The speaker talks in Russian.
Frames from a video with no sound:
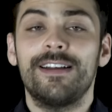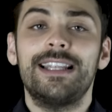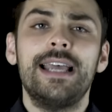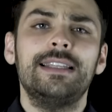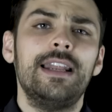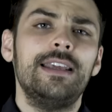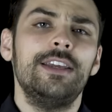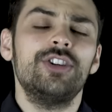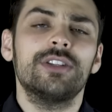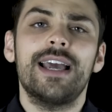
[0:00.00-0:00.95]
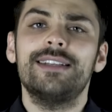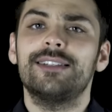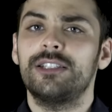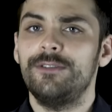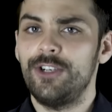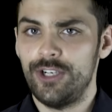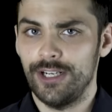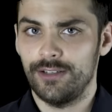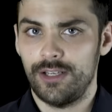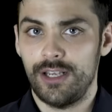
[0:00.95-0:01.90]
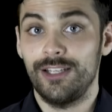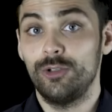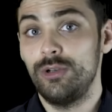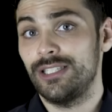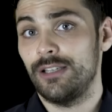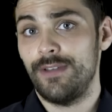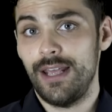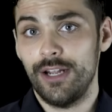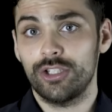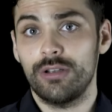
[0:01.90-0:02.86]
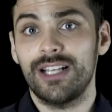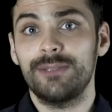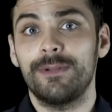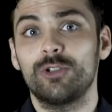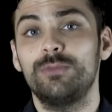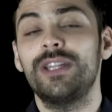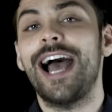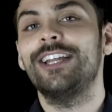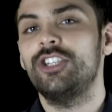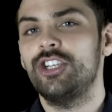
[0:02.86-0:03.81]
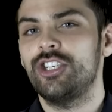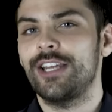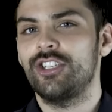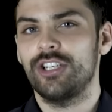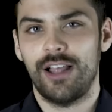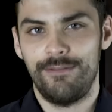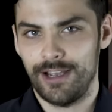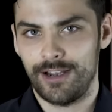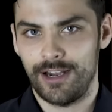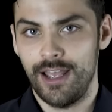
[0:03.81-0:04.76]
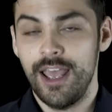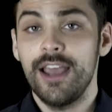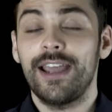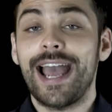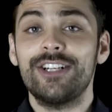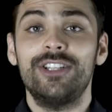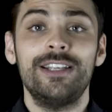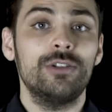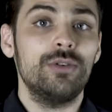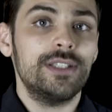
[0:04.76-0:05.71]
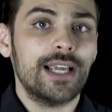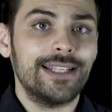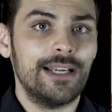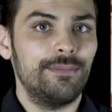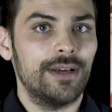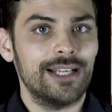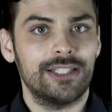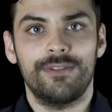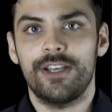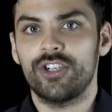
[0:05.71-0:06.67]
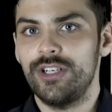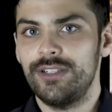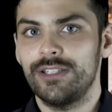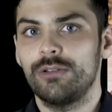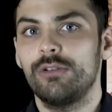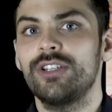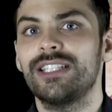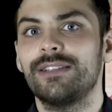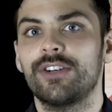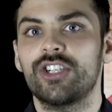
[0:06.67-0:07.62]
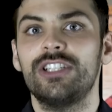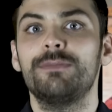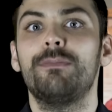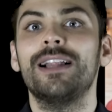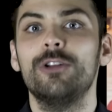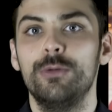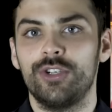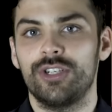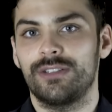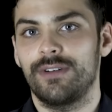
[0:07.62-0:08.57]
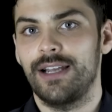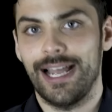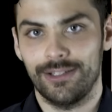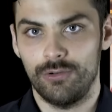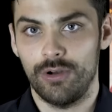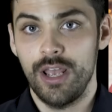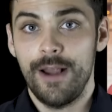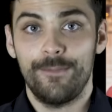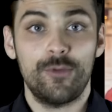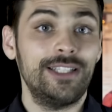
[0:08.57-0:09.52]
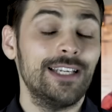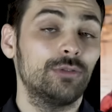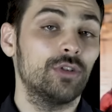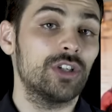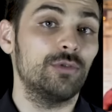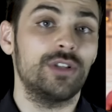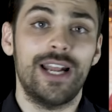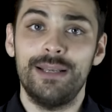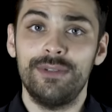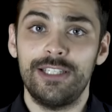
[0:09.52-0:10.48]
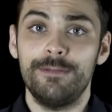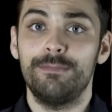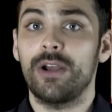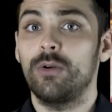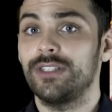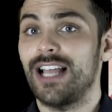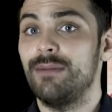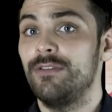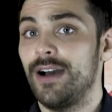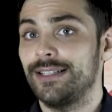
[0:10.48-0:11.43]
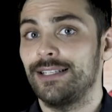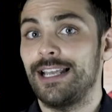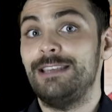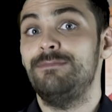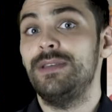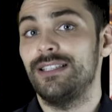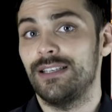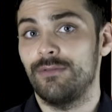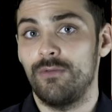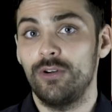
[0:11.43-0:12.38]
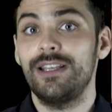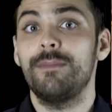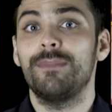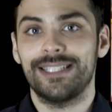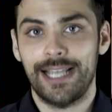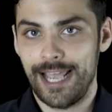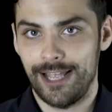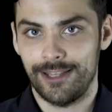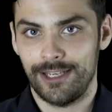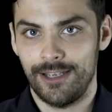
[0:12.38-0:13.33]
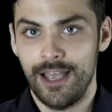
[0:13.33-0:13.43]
Вода этой реки считается священной, индуисты верят, что она способна очищать человека. Каждый индуист хотя бы раз в своей жизни должен совершить паломничество к Гангу, ну а те, кто живут рядом с ним, приходят омываться и пить его воды постоянно.